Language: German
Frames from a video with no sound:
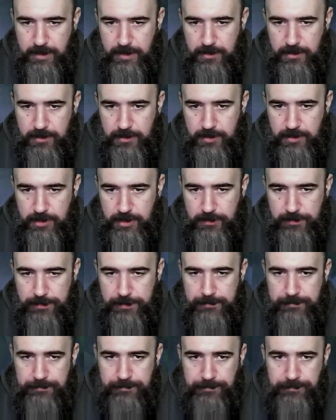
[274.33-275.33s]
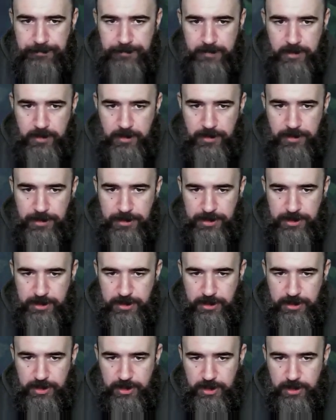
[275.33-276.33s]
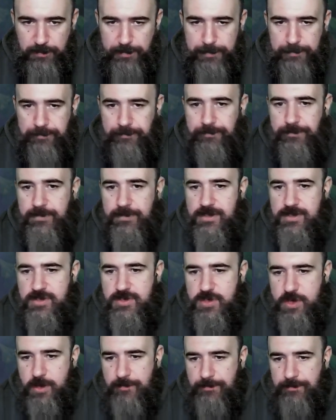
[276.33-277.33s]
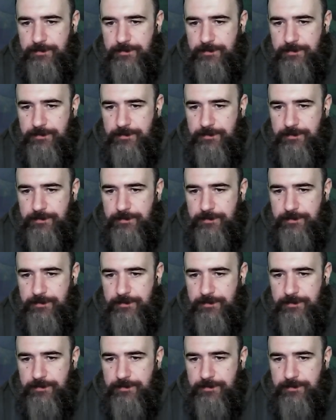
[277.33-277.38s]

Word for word: Njup. Und njup. So.